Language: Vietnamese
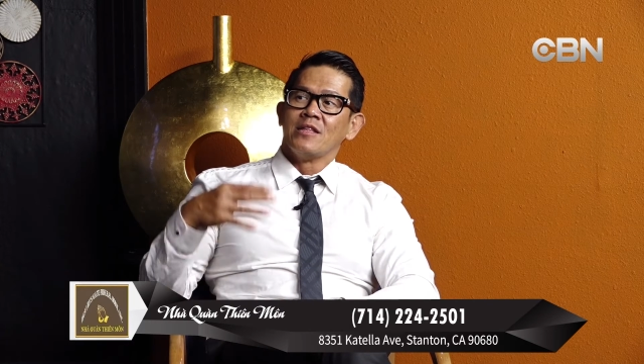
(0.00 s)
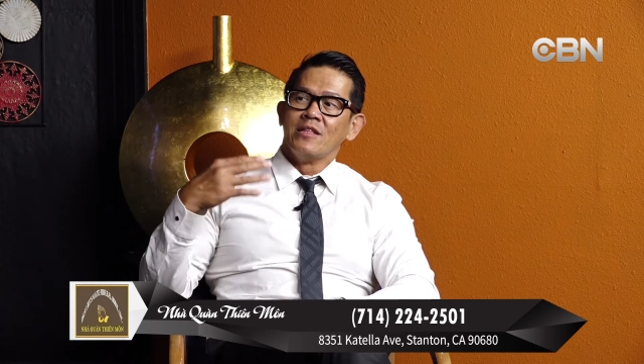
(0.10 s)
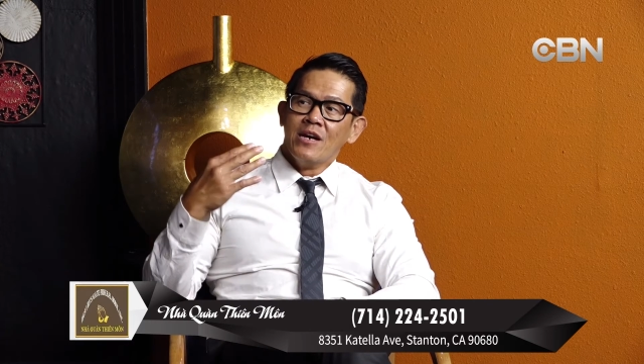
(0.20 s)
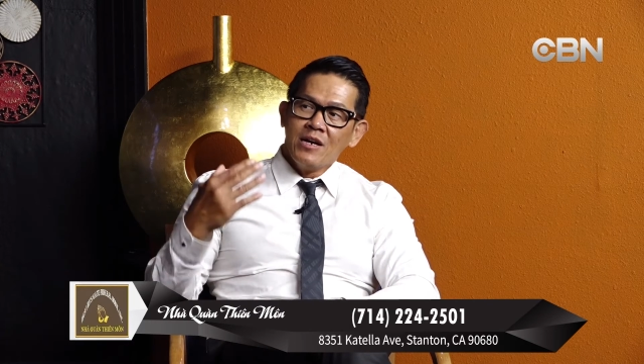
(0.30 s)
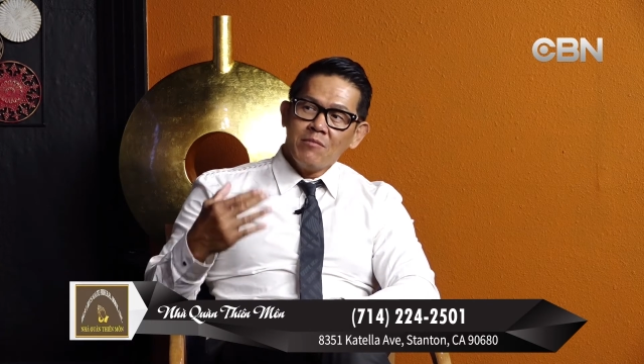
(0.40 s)

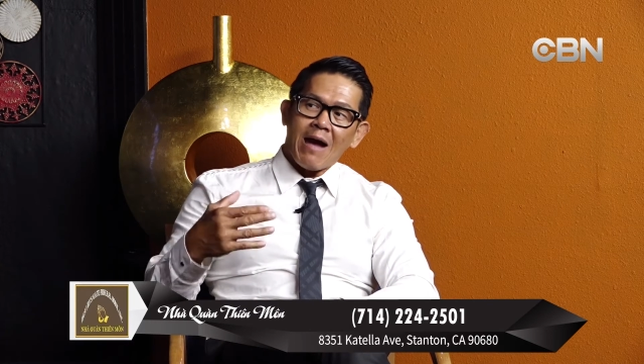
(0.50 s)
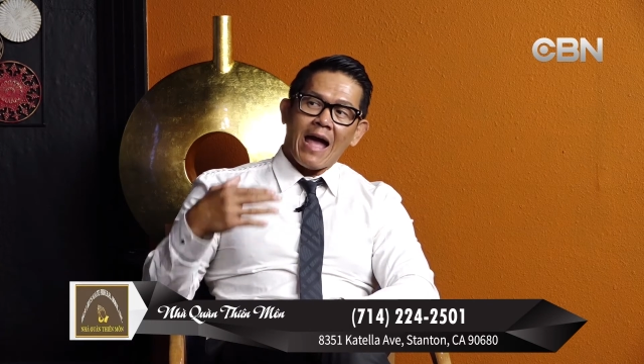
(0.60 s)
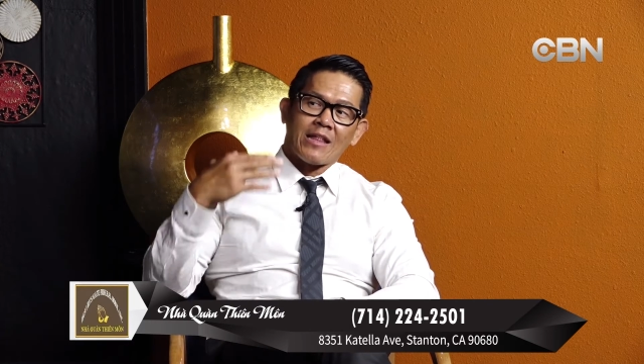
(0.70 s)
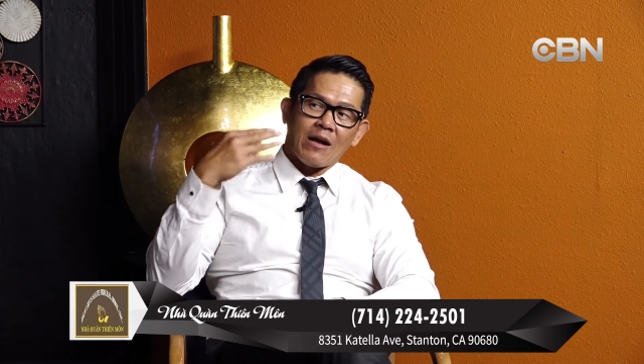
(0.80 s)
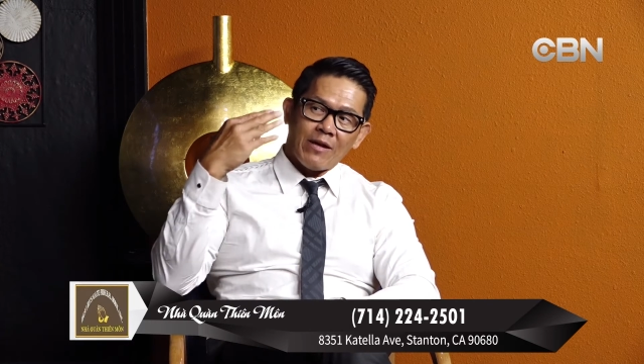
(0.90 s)
Nhưng
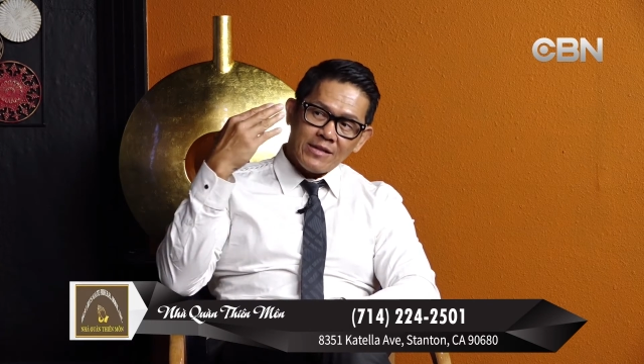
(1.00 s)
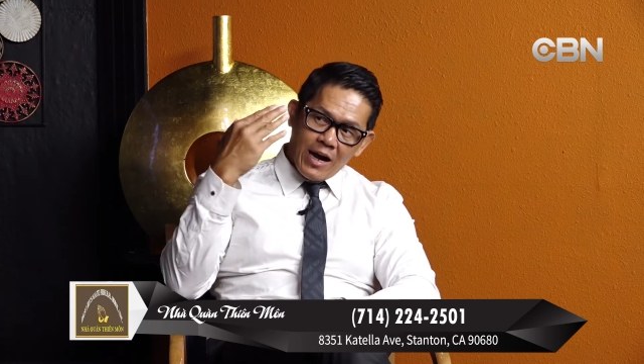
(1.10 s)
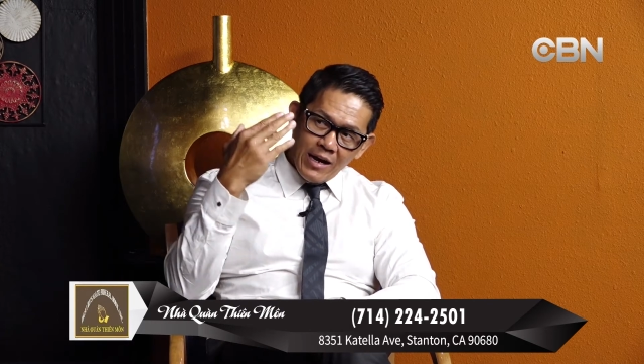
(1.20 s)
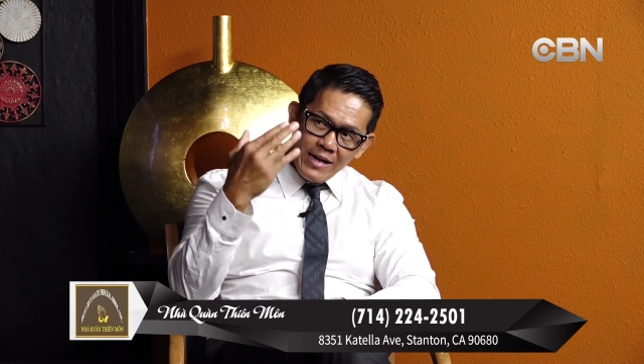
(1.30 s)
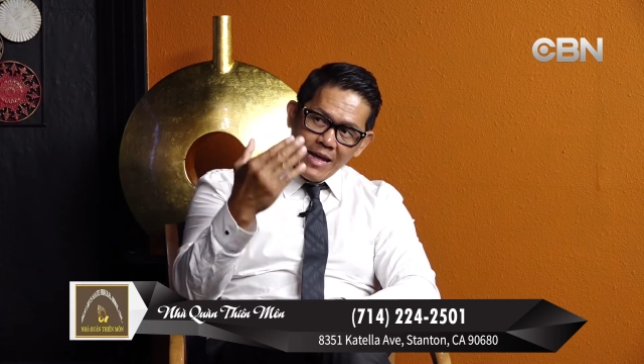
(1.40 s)
mà ta phải
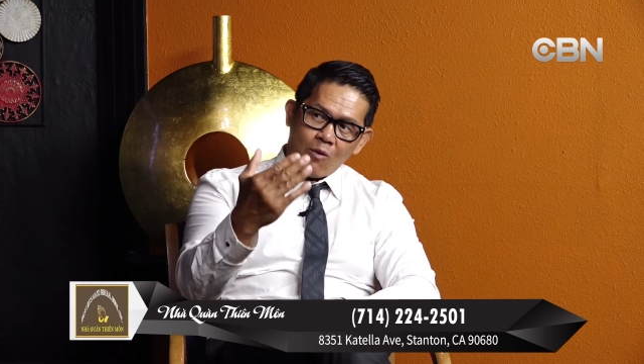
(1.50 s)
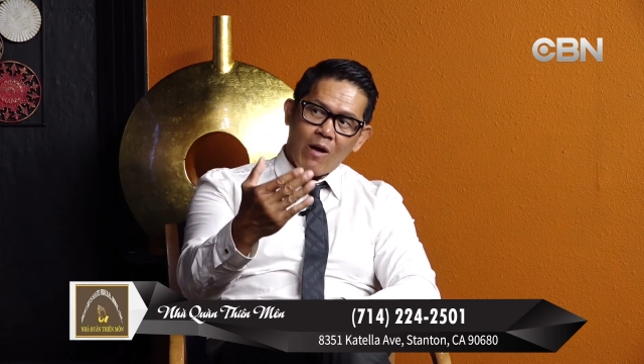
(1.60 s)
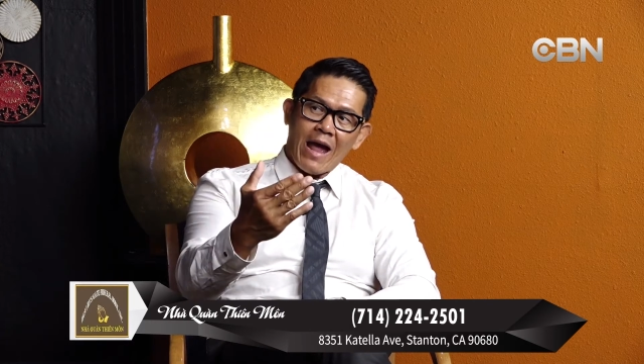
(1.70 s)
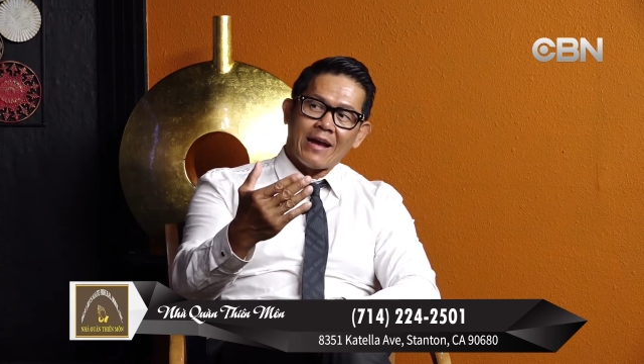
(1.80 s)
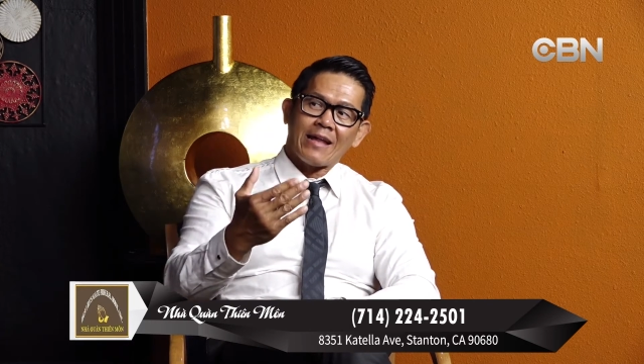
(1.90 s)
tới cái nhà
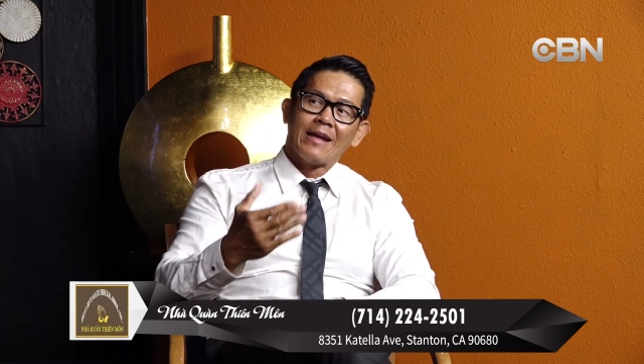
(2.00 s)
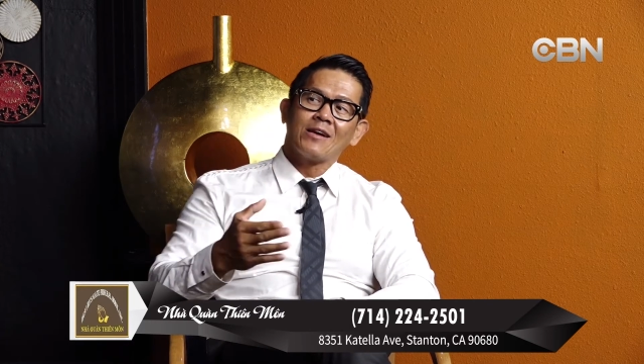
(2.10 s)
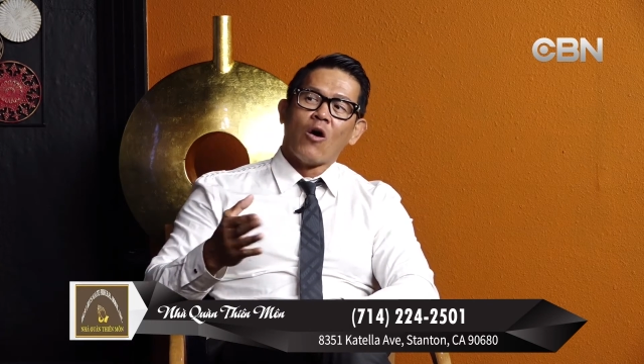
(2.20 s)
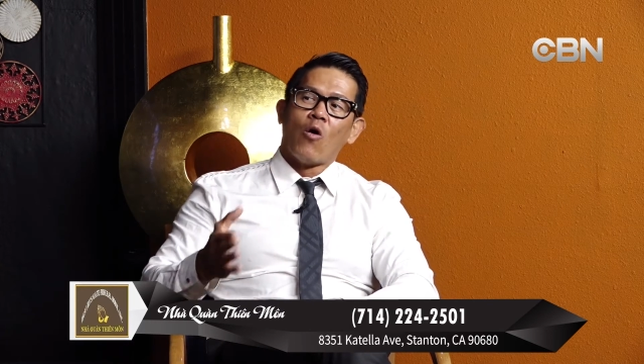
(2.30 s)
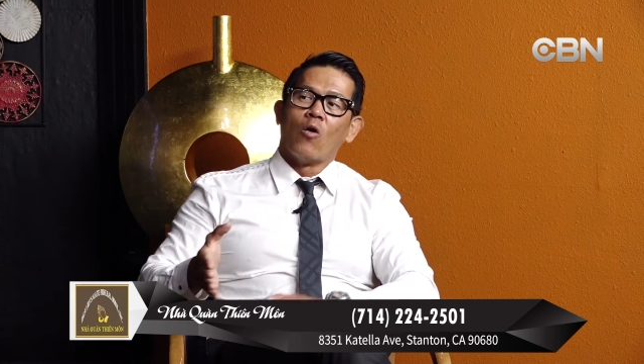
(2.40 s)
hoàng để
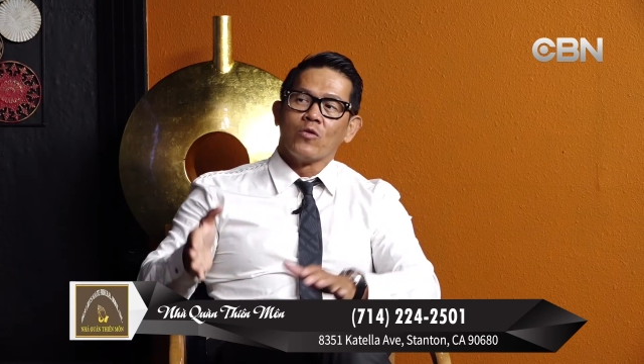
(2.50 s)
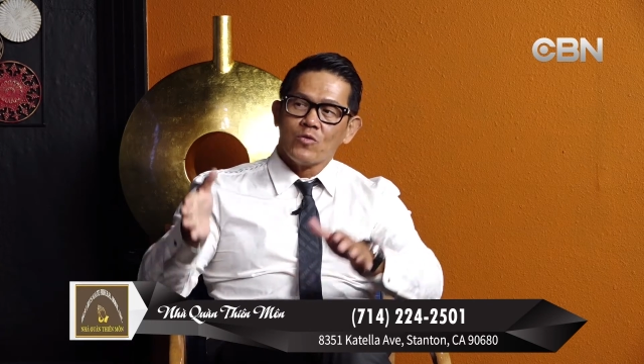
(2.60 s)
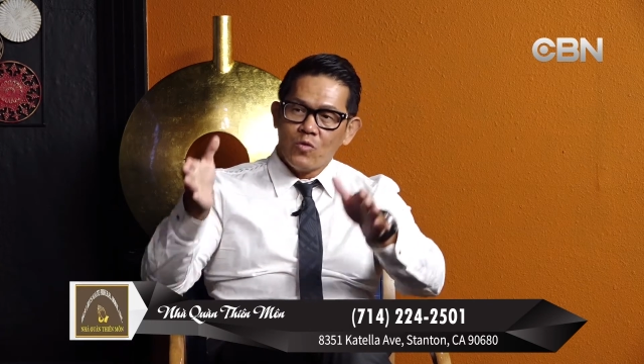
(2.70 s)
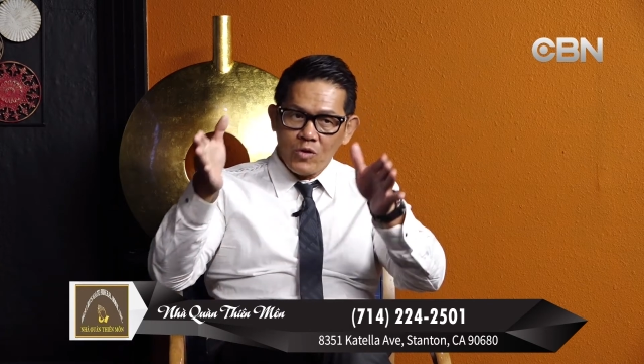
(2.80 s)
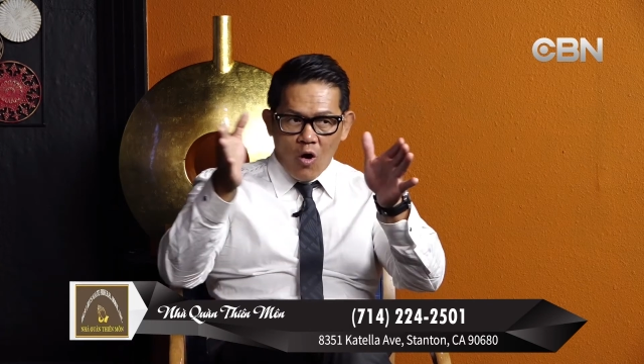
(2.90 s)
ngồi
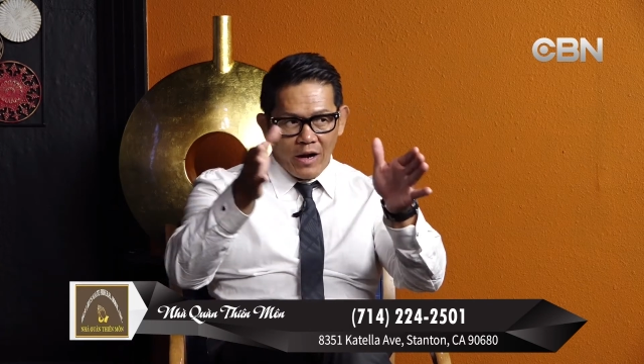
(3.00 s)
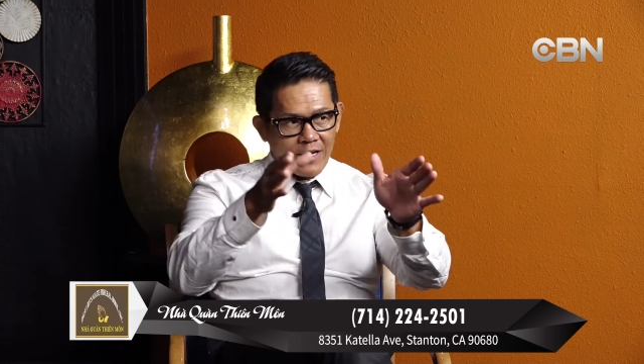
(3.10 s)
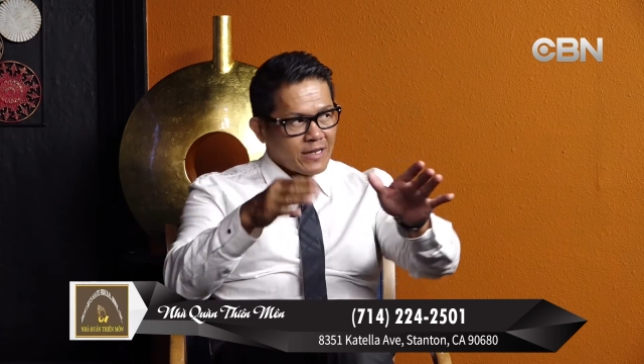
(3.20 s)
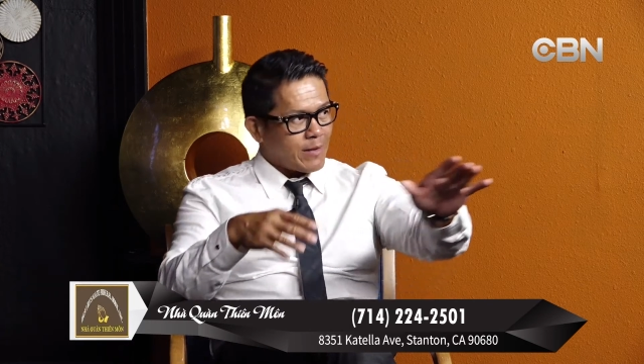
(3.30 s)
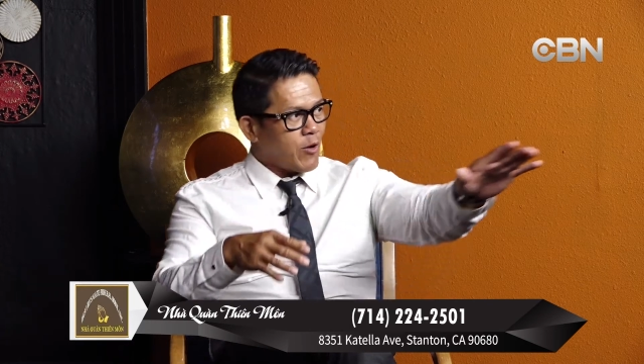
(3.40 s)
xuống coi cái địa điểm,